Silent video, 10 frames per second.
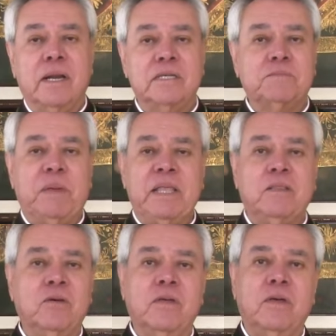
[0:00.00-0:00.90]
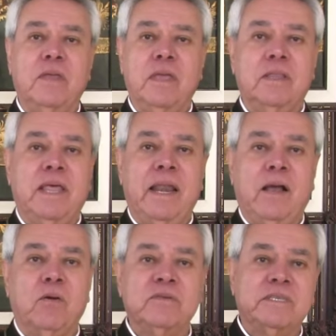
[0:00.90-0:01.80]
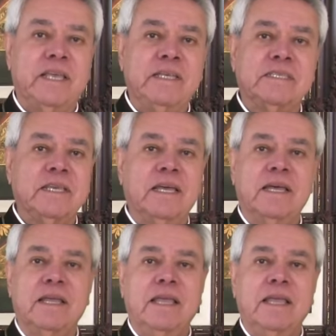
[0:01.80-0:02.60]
respeto de la conciencia